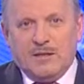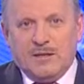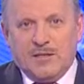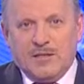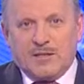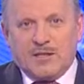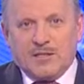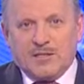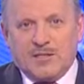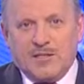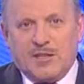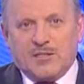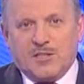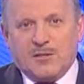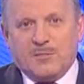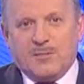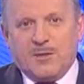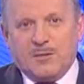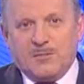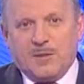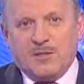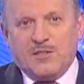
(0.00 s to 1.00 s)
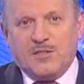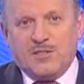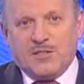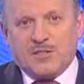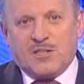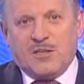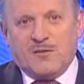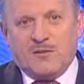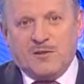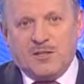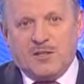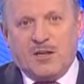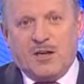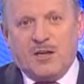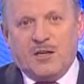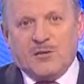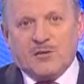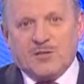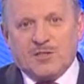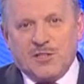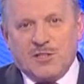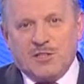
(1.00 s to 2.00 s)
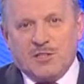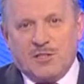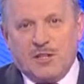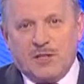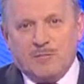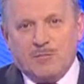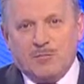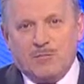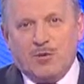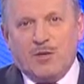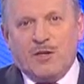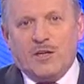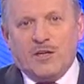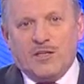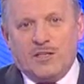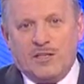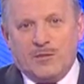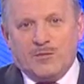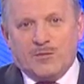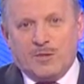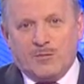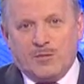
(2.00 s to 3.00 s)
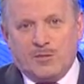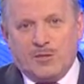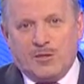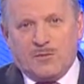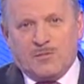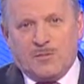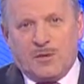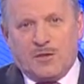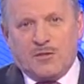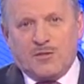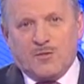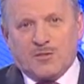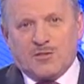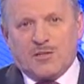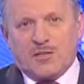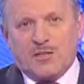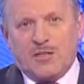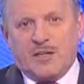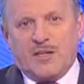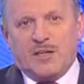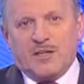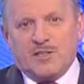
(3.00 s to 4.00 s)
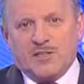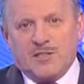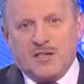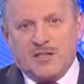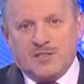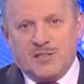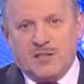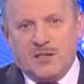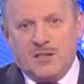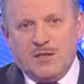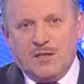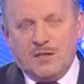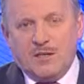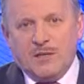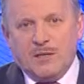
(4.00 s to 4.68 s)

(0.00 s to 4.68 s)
Это значит, при поддержке федерального центра более активно будет продолжена реализация